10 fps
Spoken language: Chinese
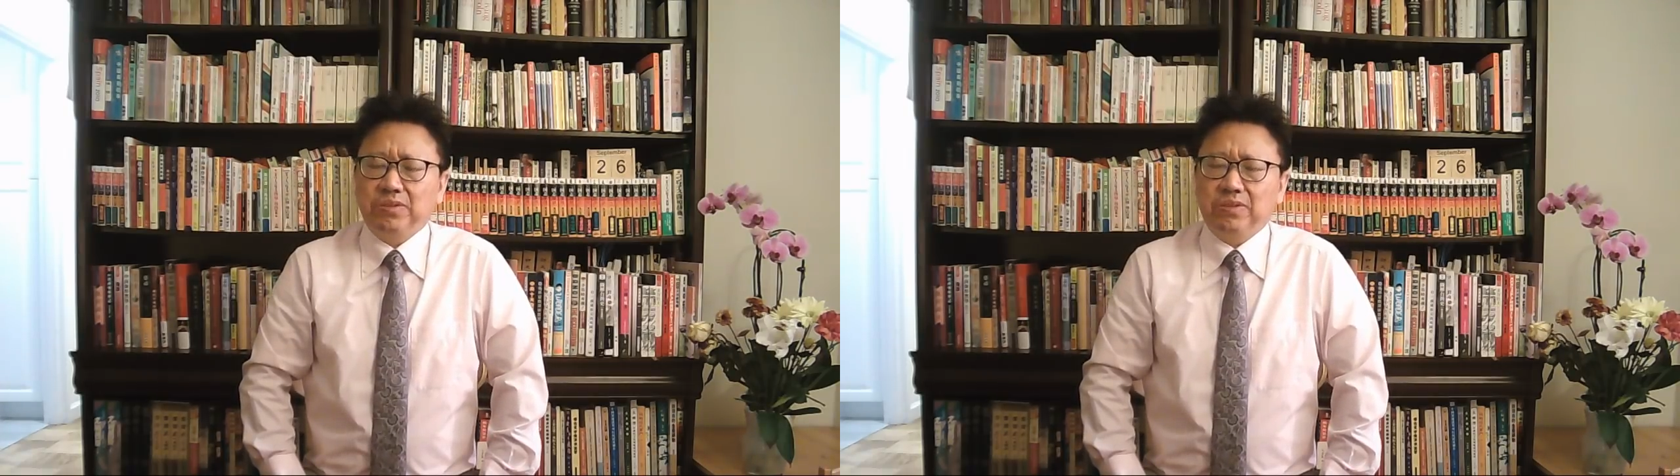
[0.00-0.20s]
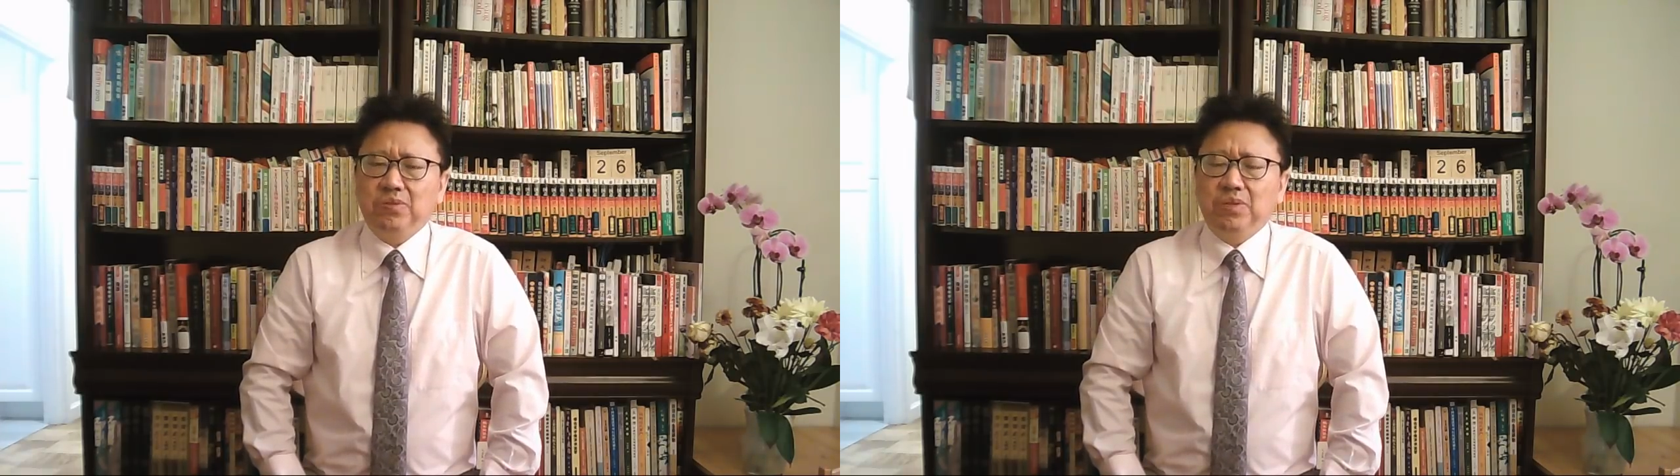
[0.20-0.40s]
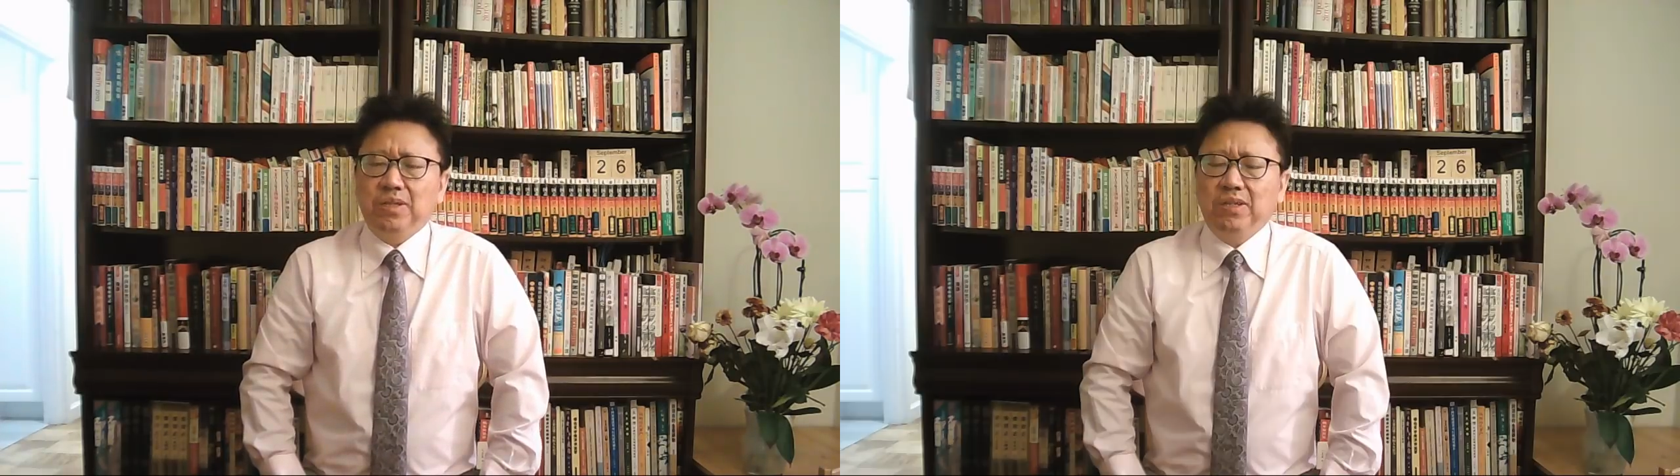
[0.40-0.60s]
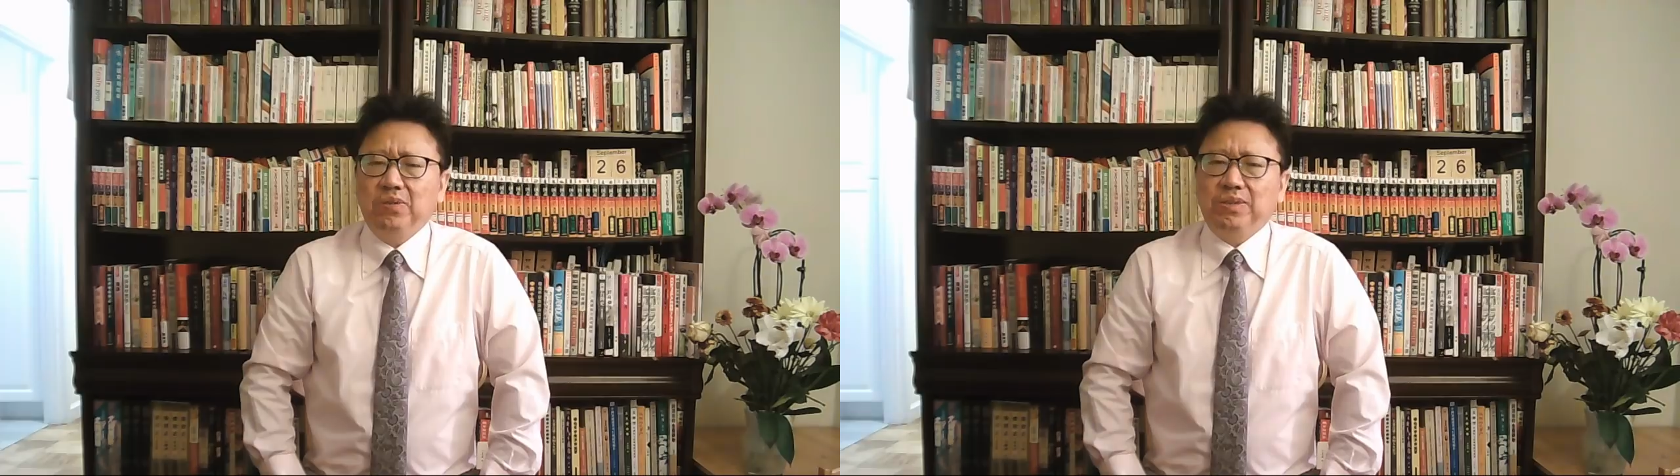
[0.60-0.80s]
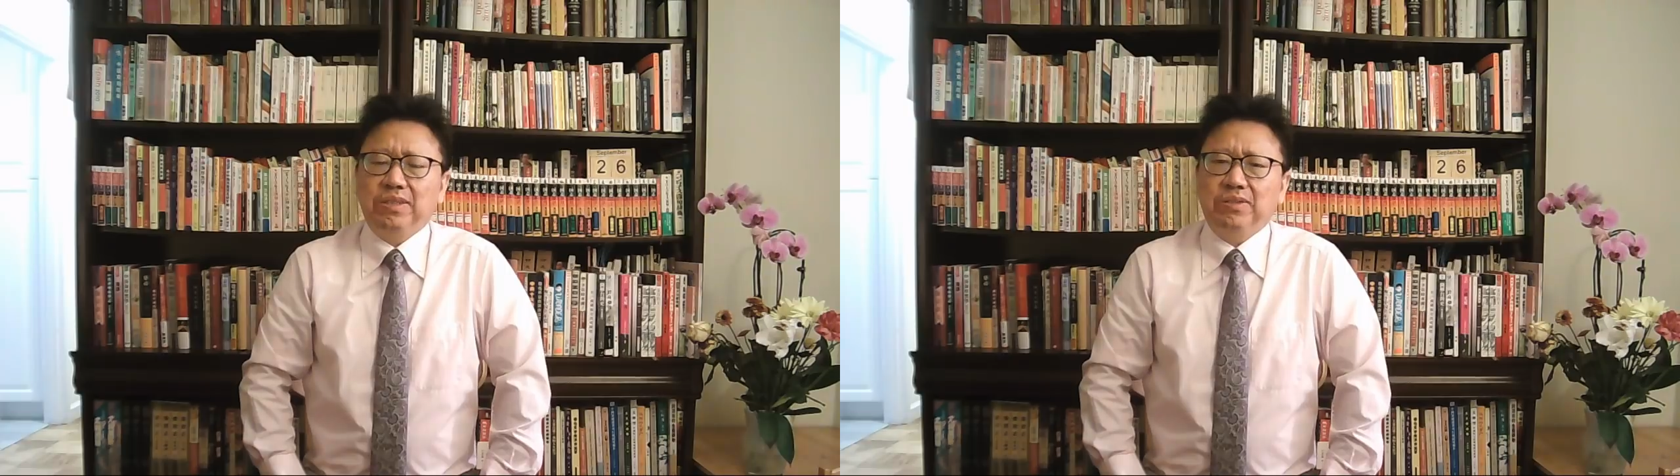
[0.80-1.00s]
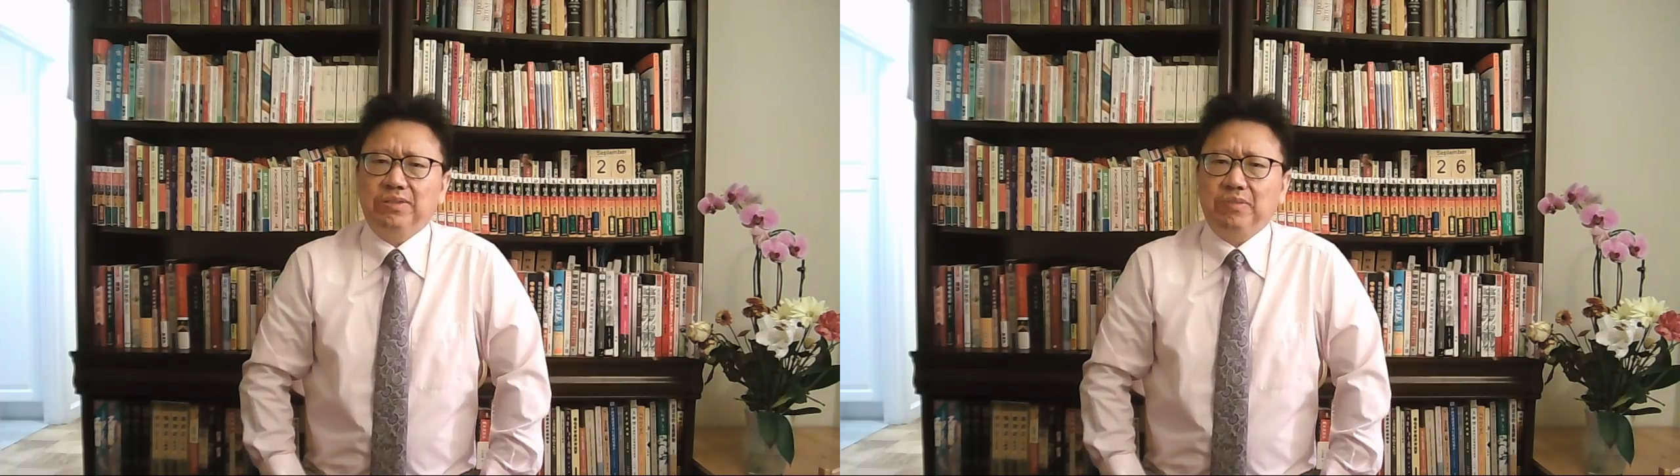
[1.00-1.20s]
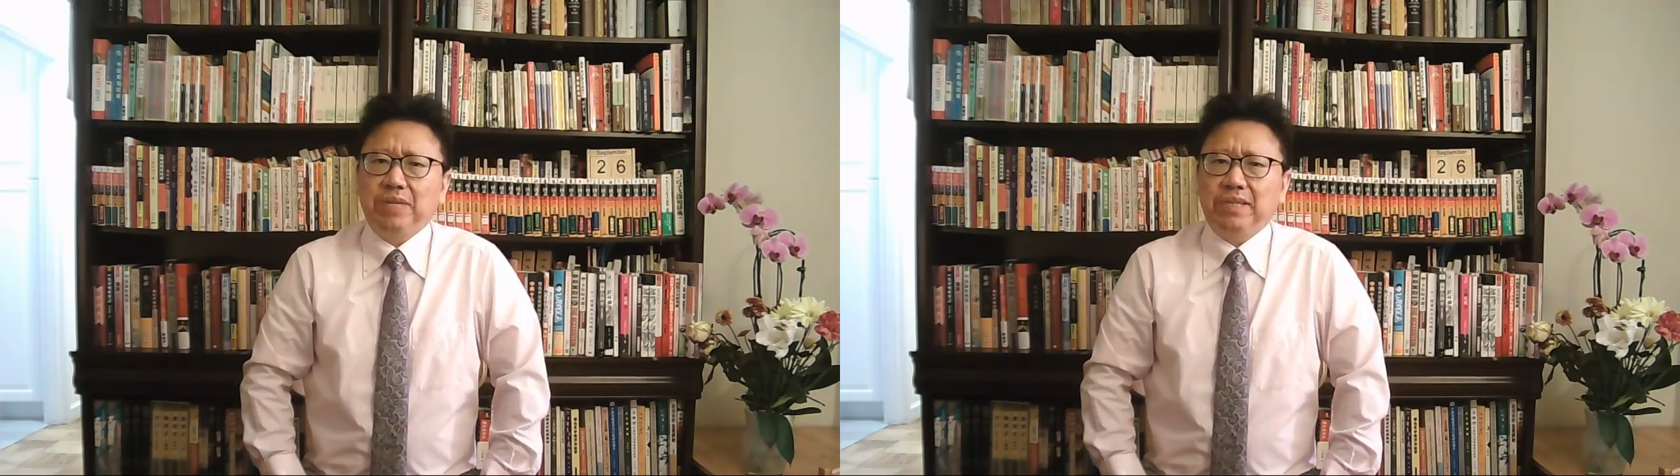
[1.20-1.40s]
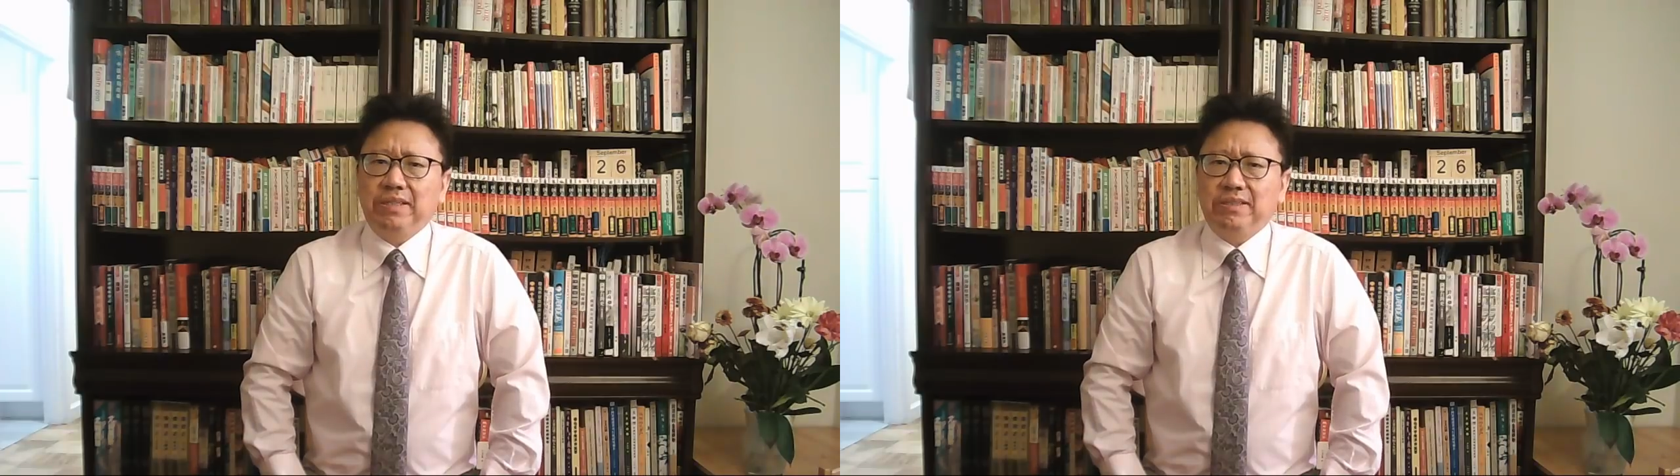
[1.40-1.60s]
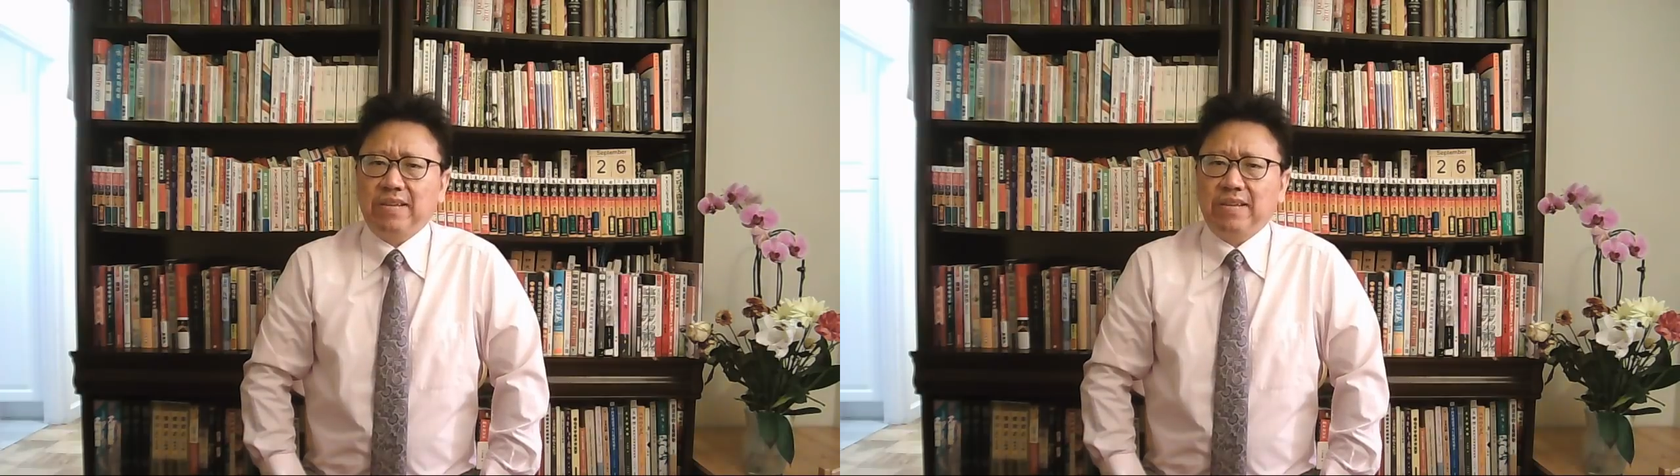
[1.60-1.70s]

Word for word: 子女或者有什么样的